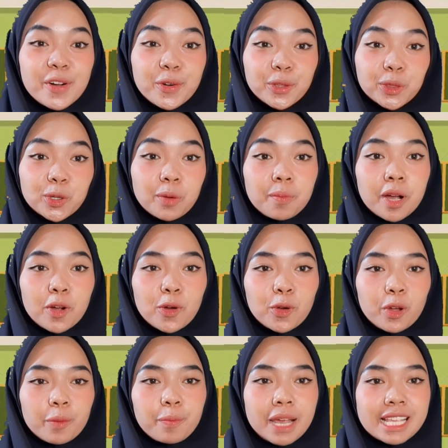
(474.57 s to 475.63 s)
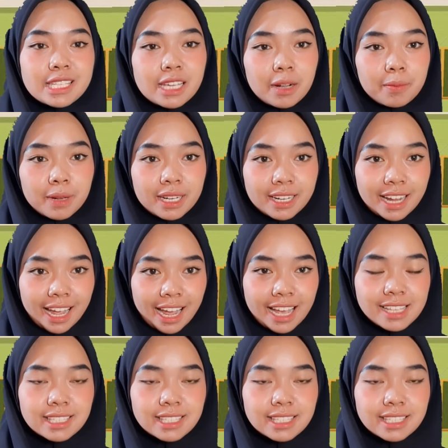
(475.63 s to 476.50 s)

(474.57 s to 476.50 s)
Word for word: Untuk mengukur panjang benda,